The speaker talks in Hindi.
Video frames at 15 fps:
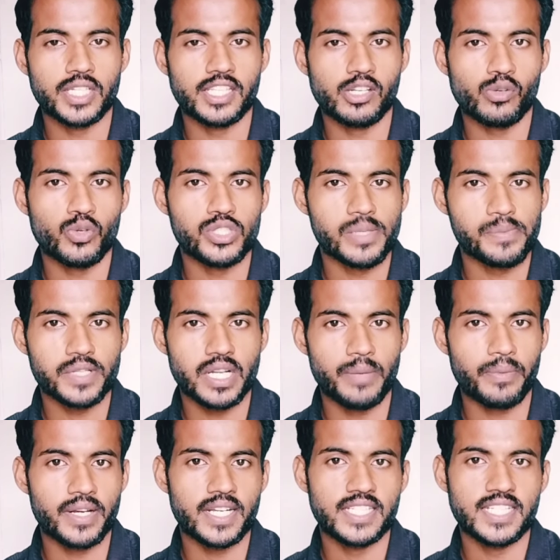चैनल को
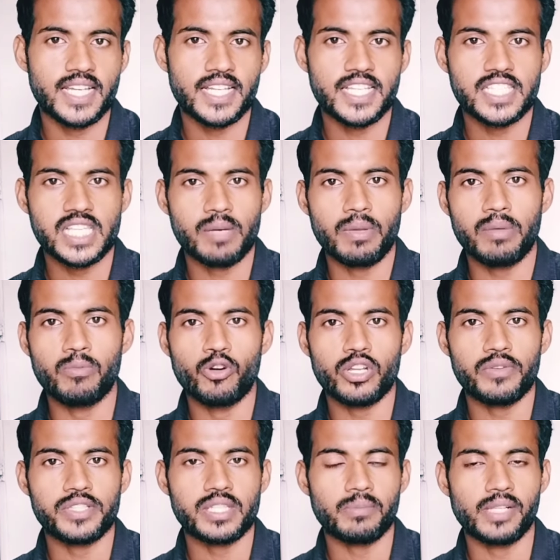सब्सक्राइब करके जाएंगे समय भी
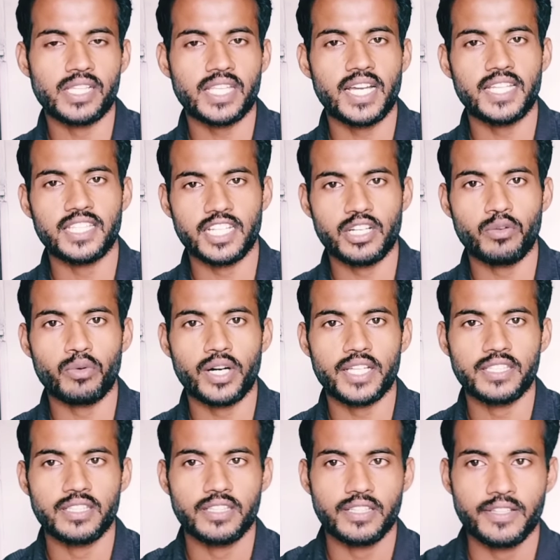मोटिवेशन मिलता है धन्यवाद